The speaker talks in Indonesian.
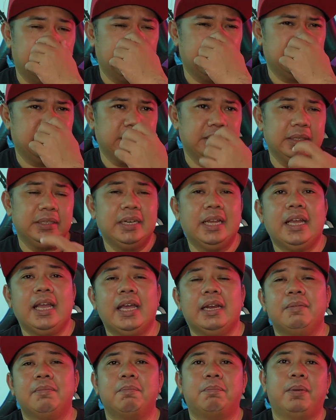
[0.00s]
Nah,
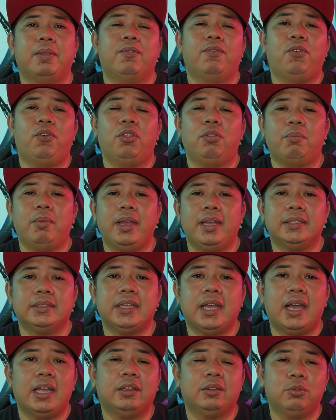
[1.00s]
dengan performa yang
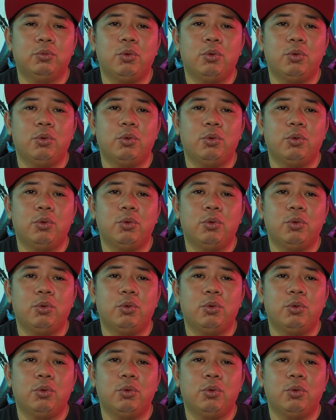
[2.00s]
sangat